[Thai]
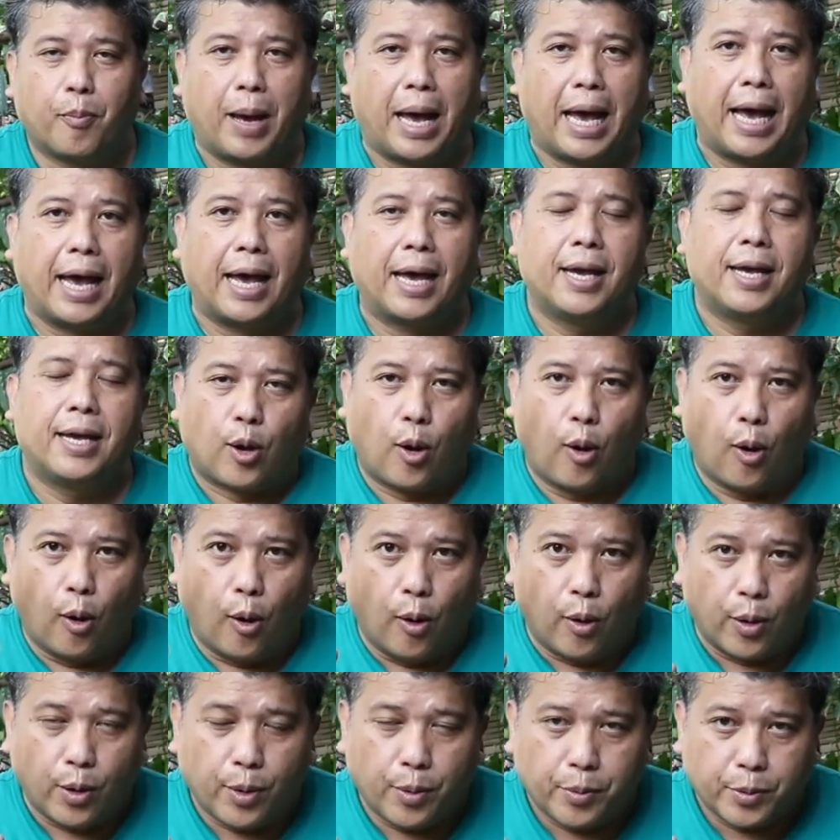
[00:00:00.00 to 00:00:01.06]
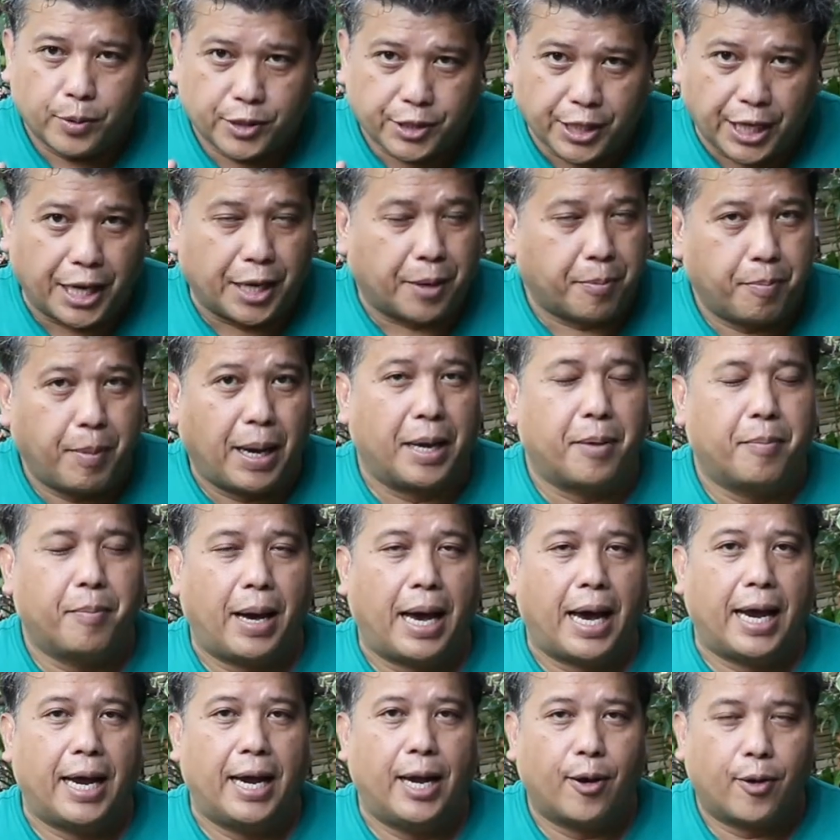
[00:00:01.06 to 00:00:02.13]
งมาของเศษใบ
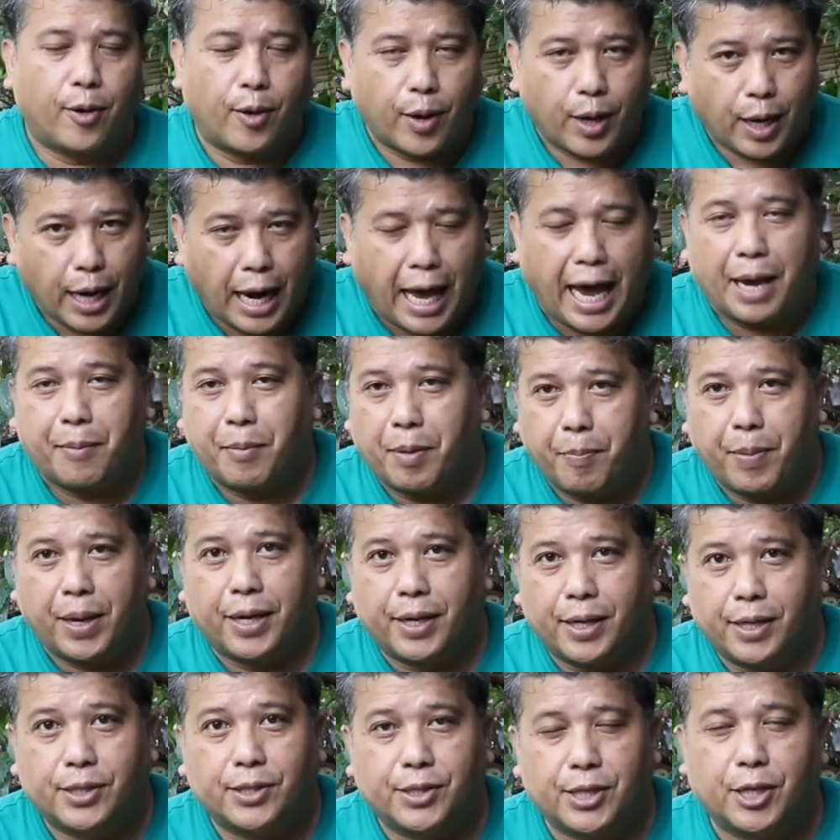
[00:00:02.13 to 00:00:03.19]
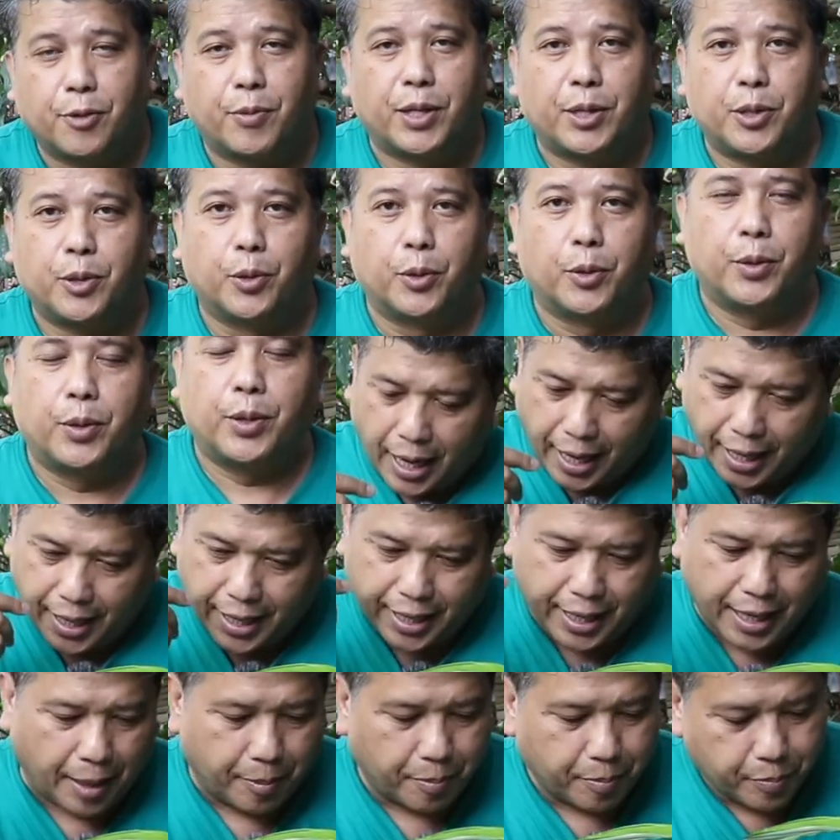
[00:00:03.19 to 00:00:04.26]
ไม้ แล้วก็กลายมาเป็นอินทรีย์วัตถุให้
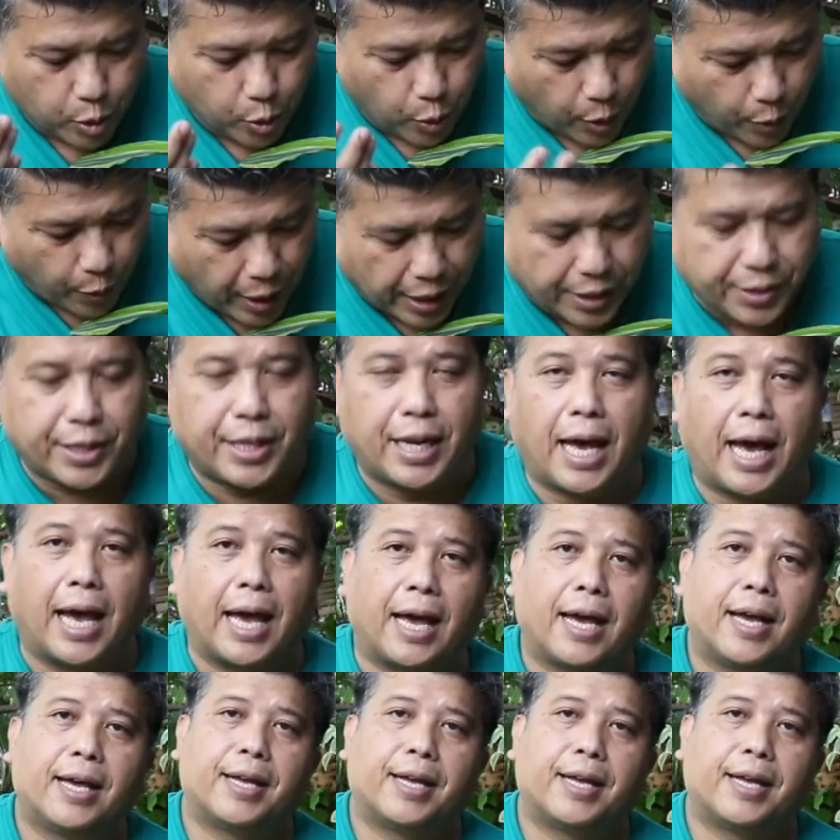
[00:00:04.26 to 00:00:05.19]
กับตัววาสนา